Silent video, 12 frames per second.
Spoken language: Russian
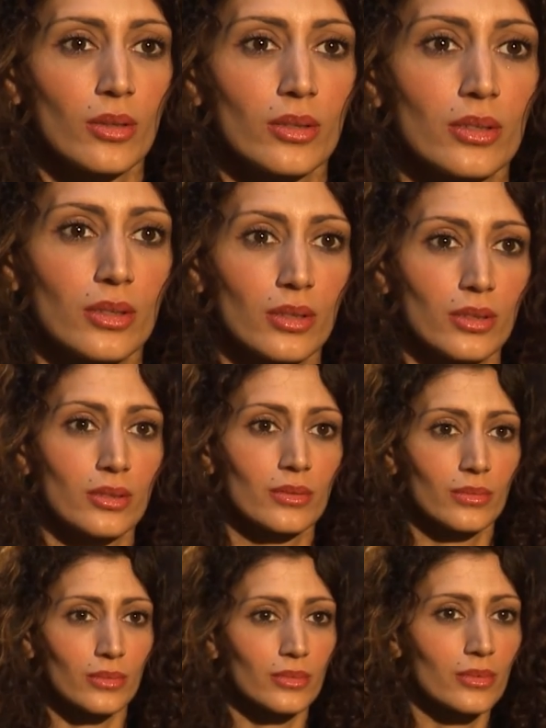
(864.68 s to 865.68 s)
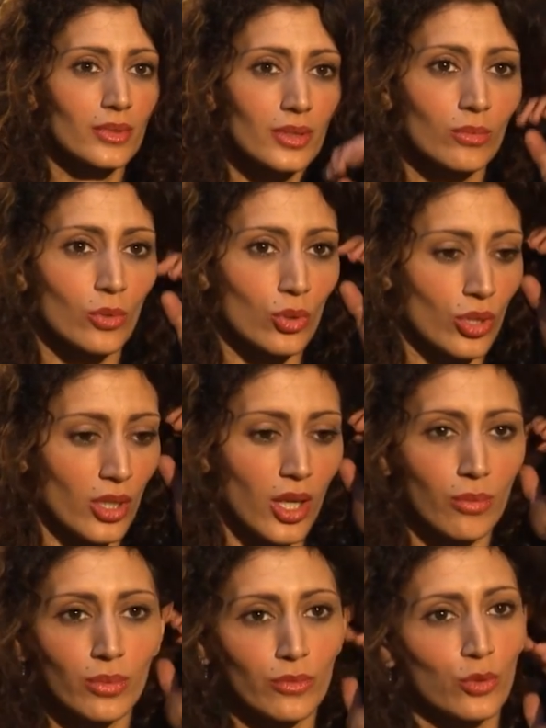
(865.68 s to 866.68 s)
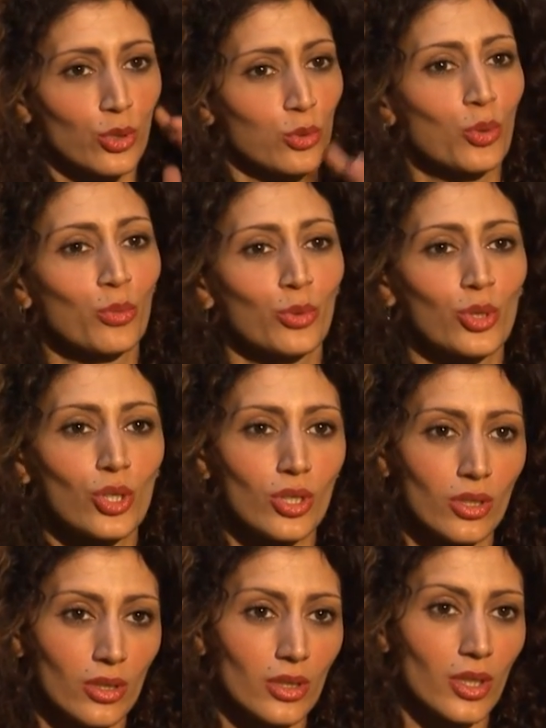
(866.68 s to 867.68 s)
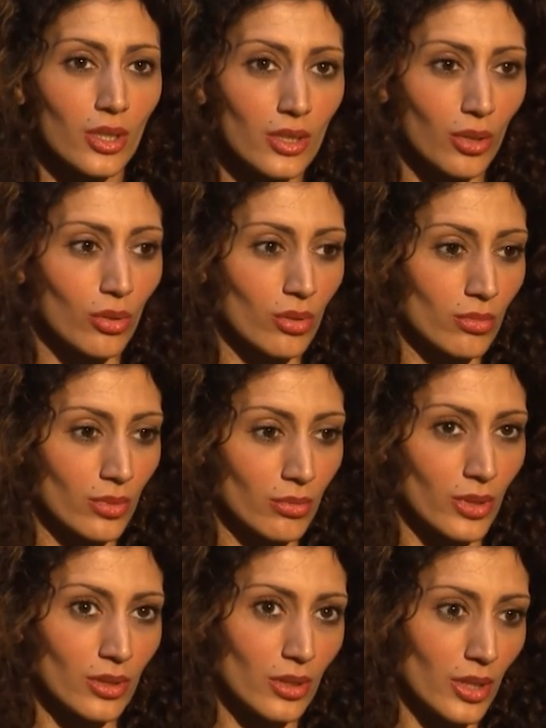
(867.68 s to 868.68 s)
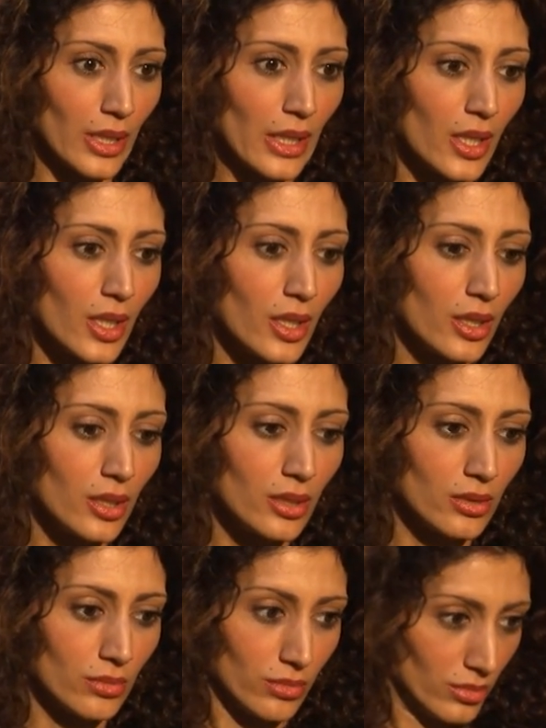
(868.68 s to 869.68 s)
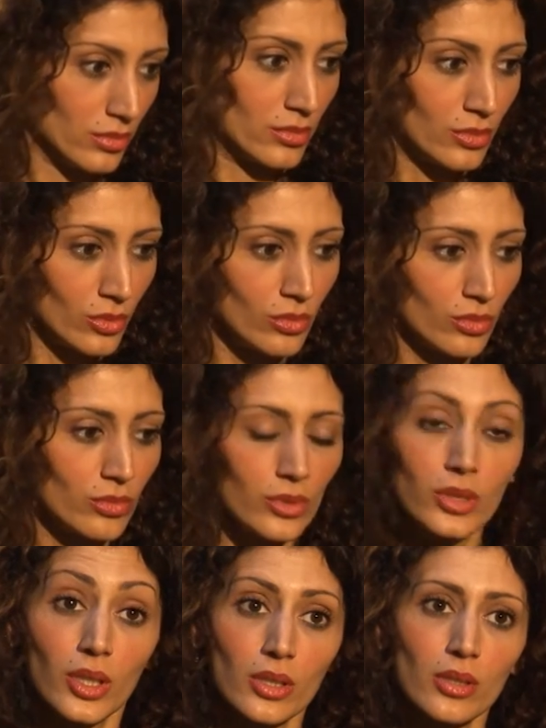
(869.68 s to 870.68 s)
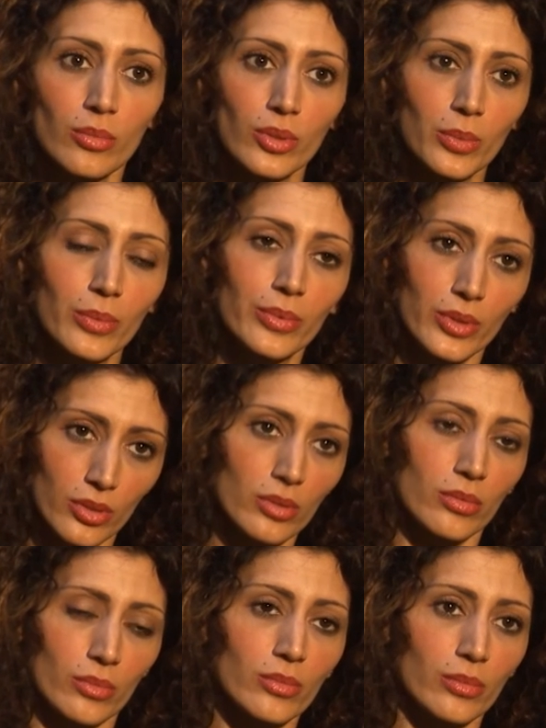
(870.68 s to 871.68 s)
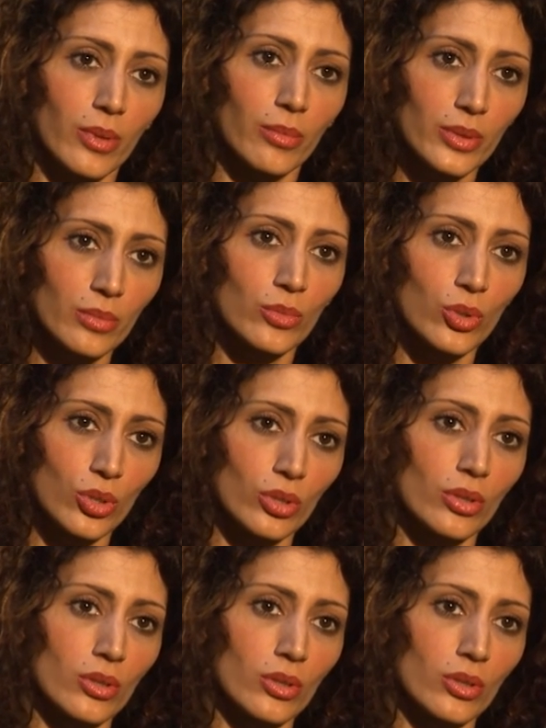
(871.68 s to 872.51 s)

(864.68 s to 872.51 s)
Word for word: э, немножко как бы в услугу мужчине. Есть такой момент. Э, ну, интересно было бы быть, побыть мужчиной.